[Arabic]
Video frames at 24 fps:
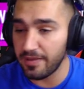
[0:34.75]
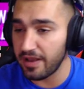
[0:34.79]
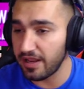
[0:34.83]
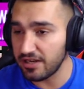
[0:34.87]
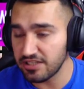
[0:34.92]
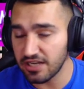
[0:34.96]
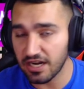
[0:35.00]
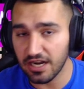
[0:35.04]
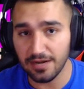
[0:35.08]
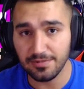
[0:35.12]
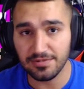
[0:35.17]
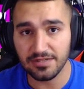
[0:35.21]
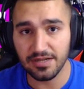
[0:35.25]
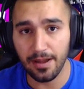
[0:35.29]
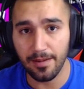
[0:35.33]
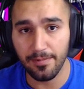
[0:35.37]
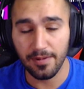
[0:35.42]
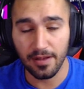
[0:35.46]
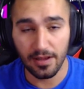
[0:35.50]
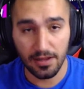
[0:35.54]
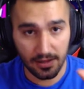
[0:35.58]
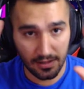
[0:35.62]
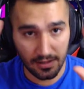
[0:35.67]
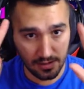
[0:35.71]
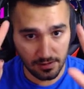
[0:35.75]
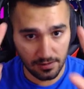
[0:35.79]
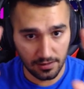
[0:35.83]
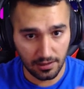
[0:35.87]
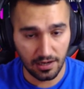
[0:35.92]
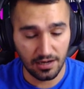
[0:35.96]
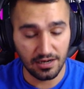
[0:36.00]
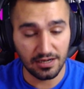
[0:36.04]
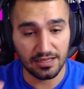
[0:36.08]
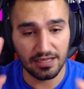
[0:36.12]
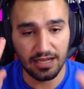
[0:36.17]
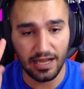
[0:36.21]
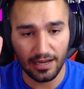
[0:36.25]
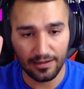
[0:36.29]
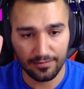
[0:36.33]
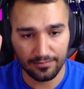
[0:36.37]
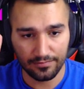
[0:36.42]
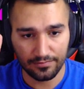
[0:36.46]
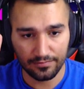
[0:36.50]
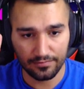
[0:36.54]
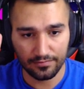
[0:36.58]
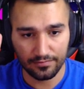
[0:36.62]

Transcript: ما اجرب شباب قلت لا